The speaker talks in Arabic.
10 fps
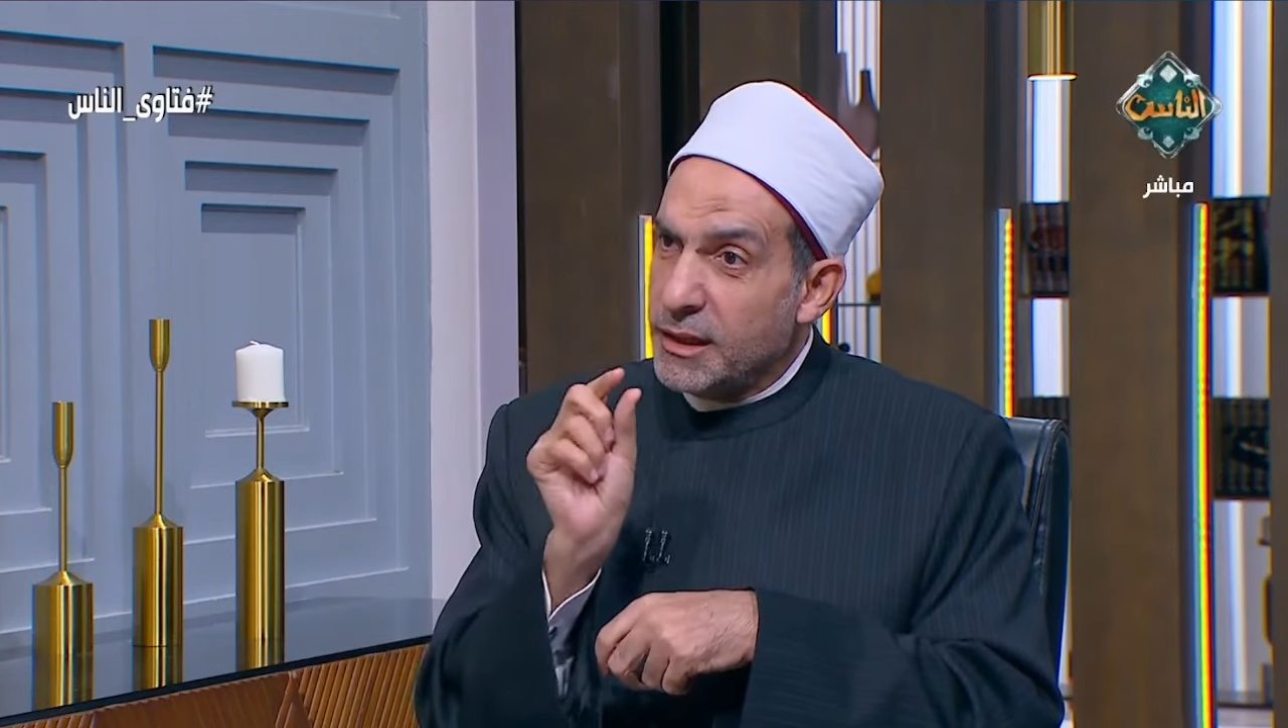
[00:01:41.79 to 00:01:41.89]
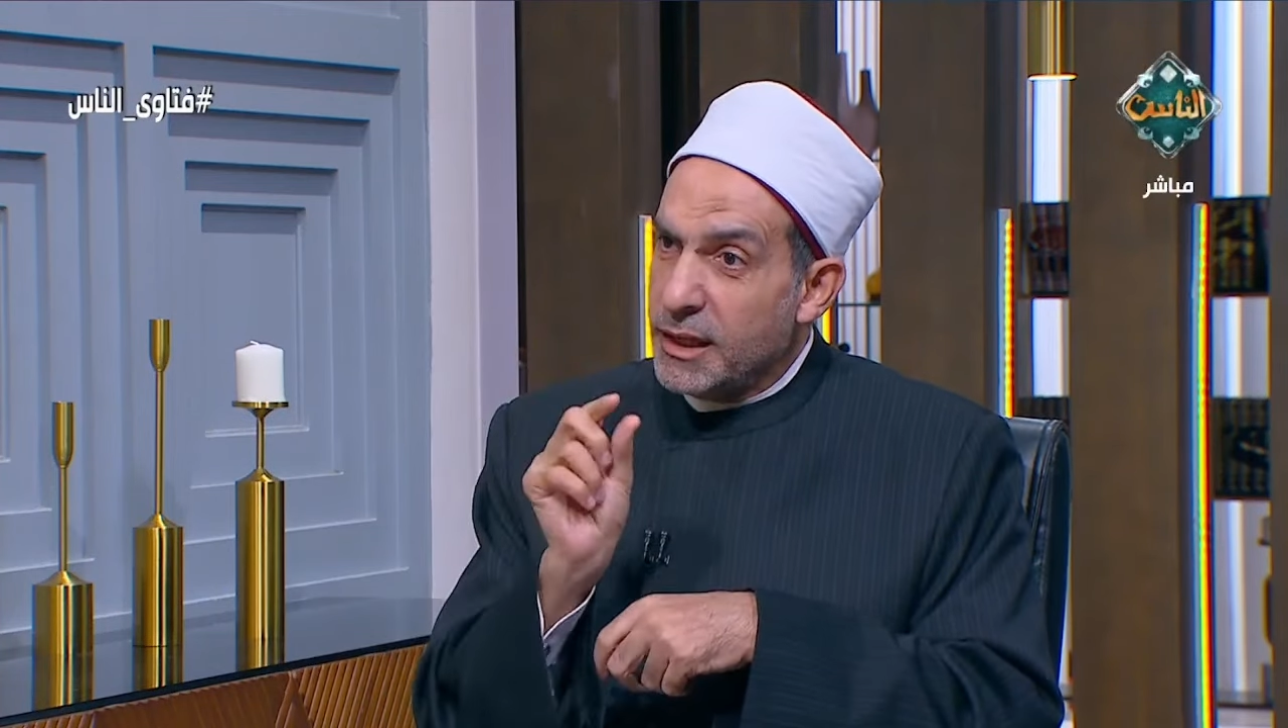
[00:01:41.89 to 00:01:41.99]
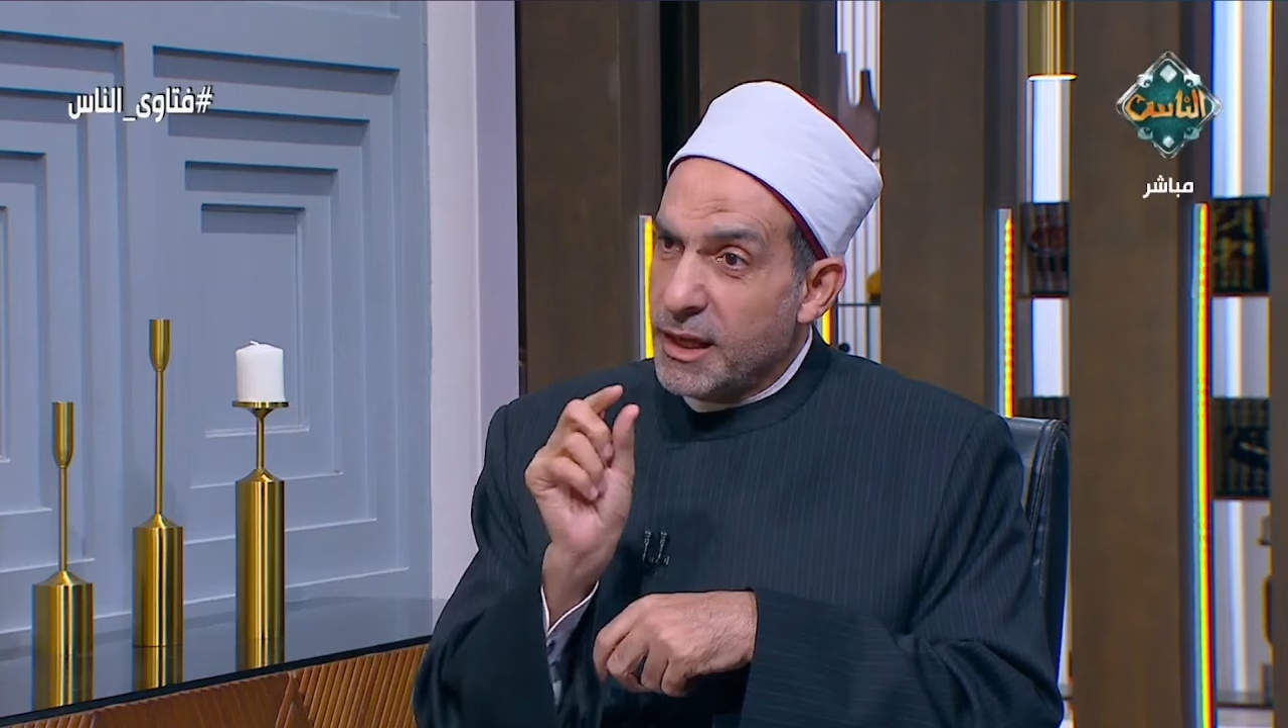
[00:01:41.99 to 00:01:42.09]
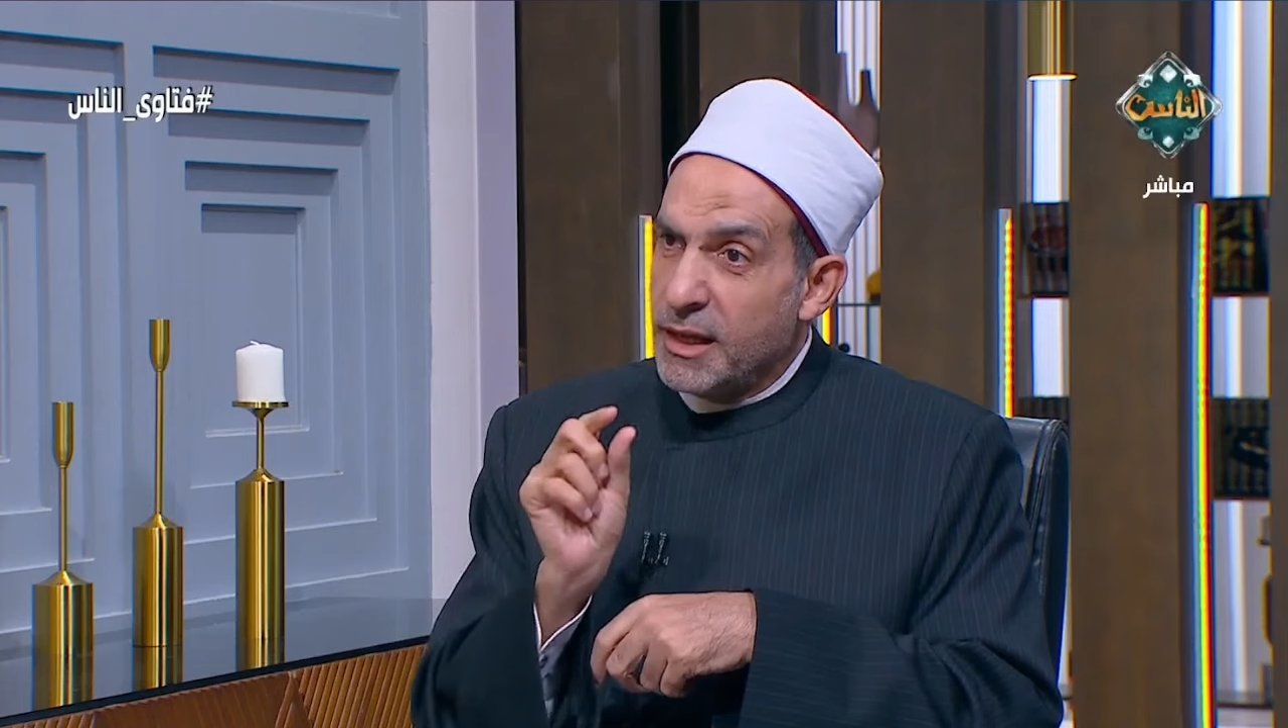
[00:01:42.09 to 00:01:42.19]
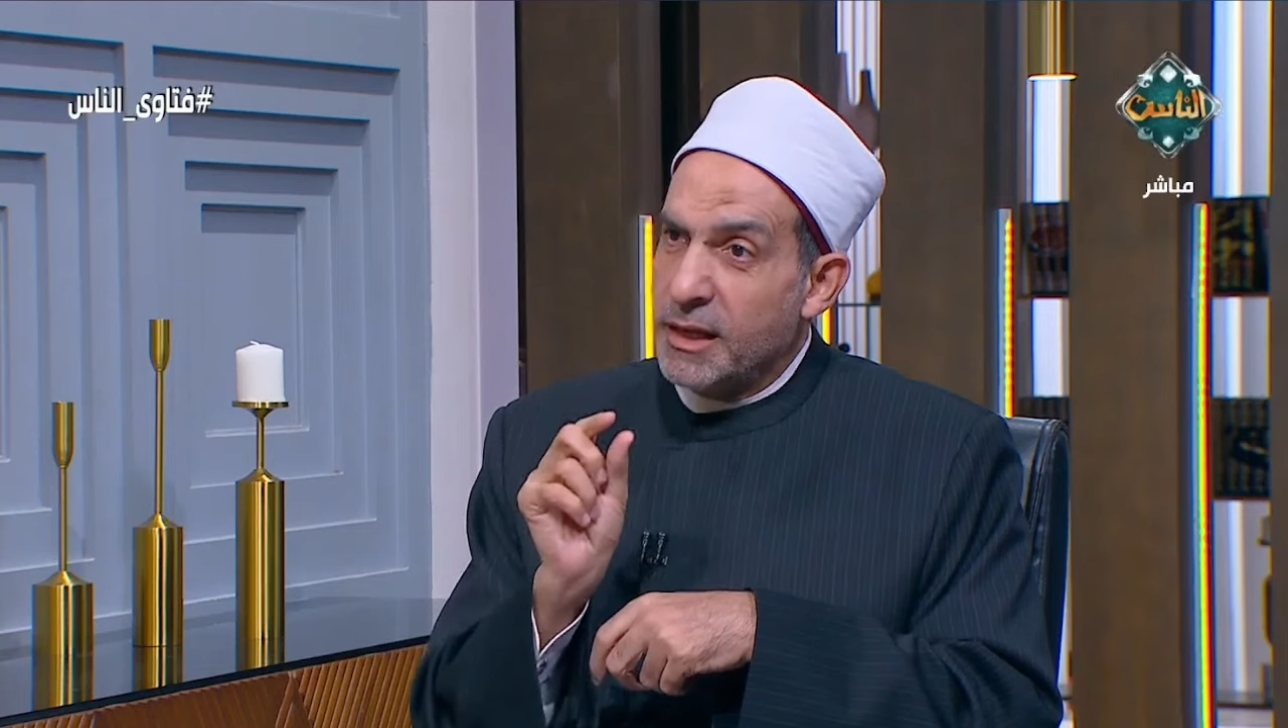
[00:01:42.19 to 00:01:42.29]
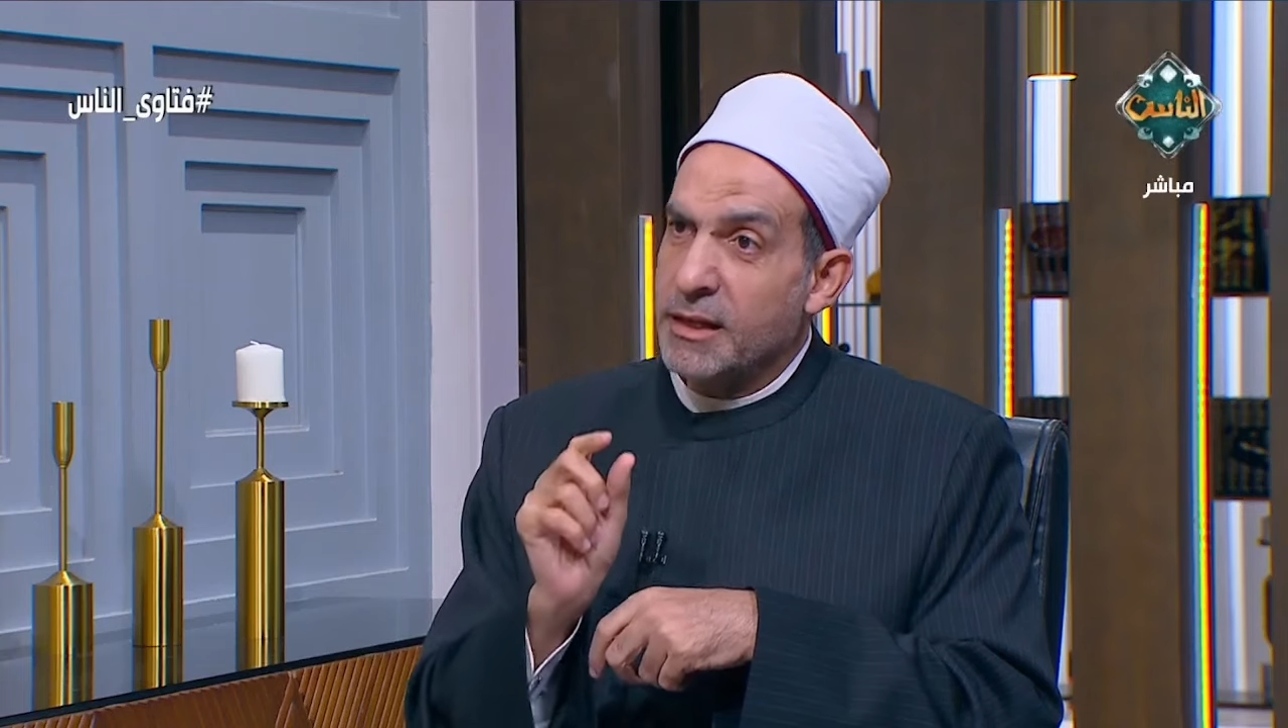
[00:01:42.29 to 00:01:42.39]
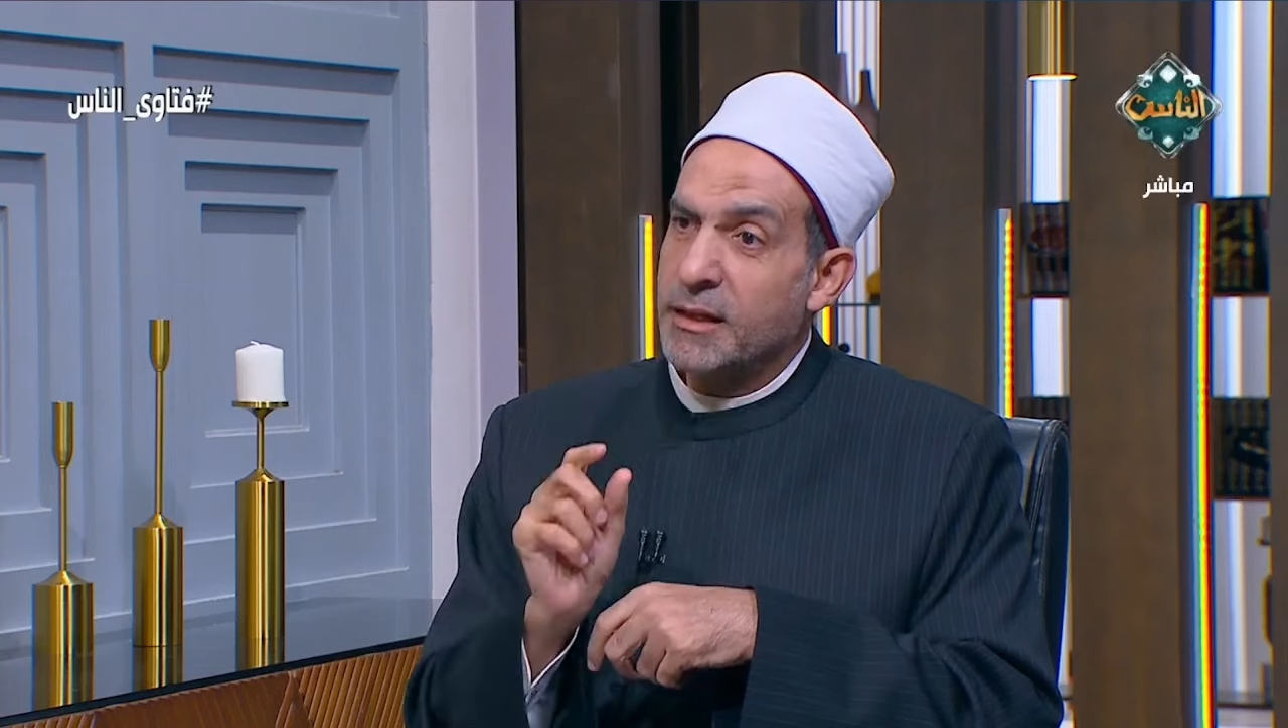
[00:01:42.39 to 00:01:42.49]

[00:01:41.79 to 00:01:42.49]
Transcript: كده